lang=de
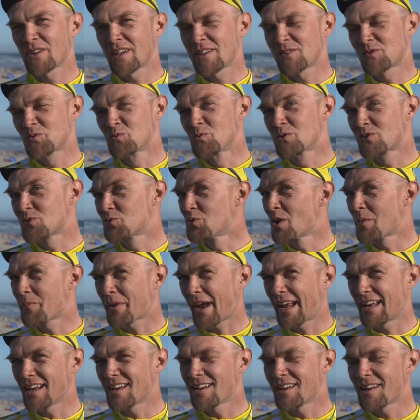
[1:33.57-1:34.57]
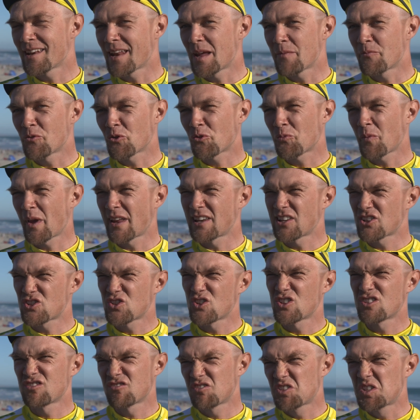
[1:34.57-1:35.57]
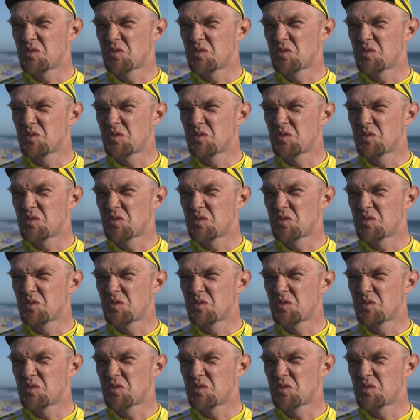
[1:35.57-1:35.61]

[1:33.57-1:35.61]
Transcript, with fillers: die ich sonst nur im Rennen erlebe, was mir eigentlich schon